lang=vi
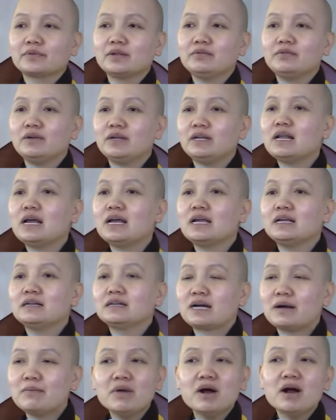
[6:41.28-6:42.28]
Thì vị
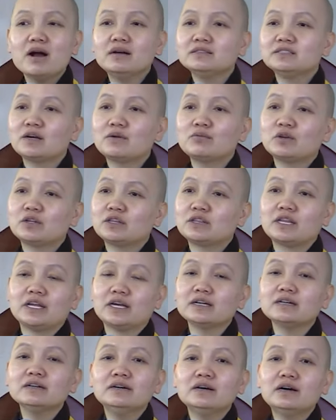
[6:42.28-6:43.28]
này cảm ơn xong rồi
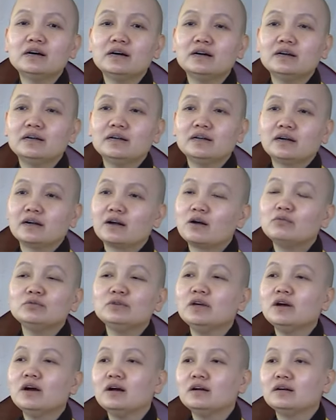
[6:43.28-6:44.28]
tiễn đưa,
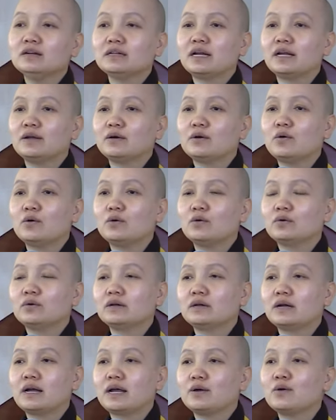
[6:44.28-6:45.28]
không nhớ, ngài ngộ
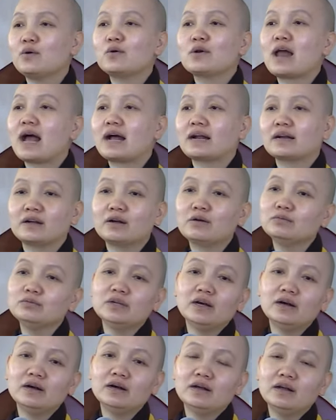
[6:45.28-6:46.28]
ngài ngộ đạt này
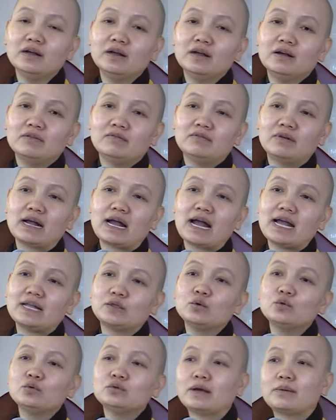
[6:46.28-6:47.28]
không nhớ. Và
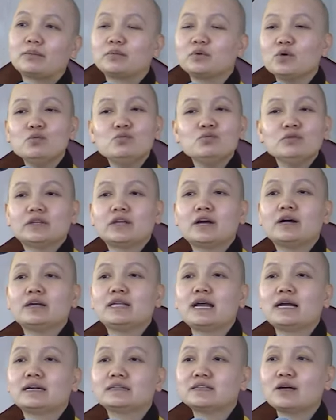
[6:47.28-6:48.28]
ngài tu tập đúng là
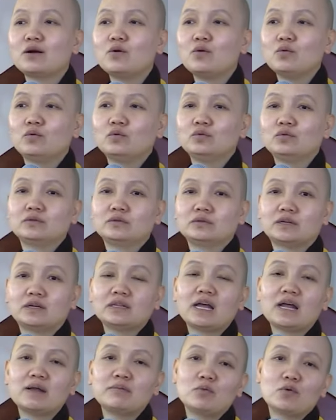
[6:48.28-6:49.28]
thời gian sau
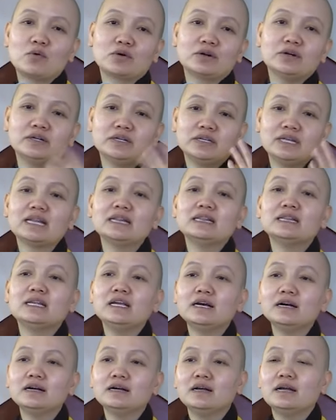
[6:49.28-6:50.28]
trở thành một người danh
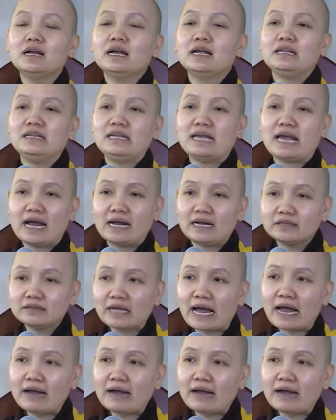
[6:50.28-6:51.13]
tiếng, giảng